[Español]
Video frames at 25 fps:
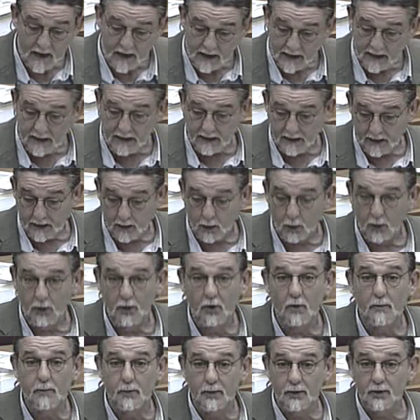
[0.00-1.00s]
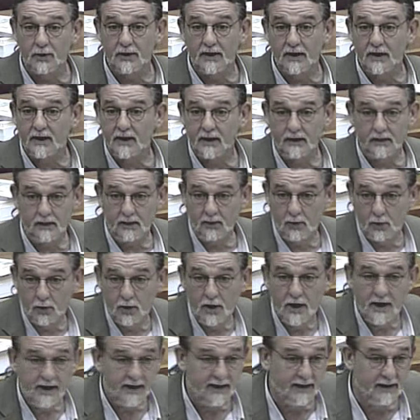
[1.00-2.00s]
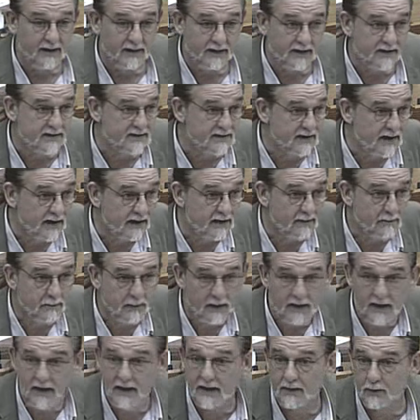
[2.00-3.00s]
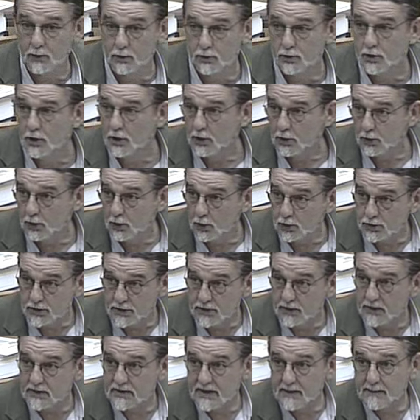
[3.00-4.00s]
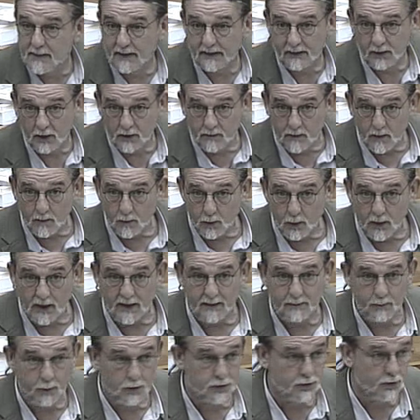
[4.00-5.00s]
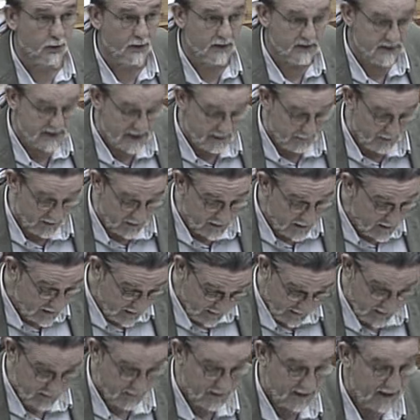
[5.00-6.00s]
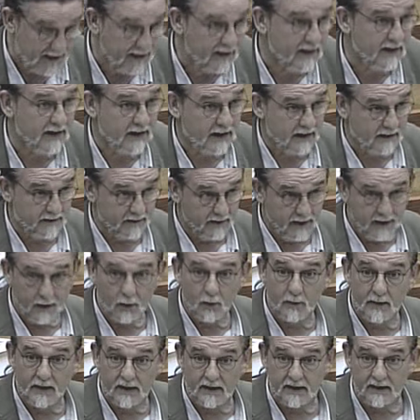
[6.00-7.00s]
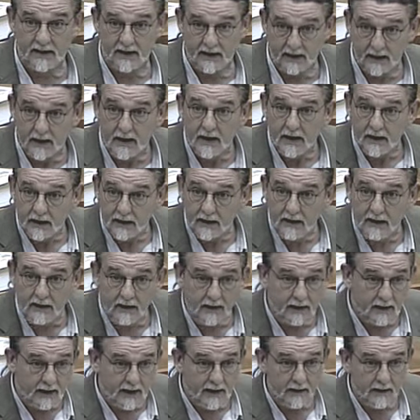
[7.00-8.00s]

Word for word: Eh, oligopolio energético en el que están plegados los señores del Partido Popular, puesto que saben que van a dejar de gobernar y han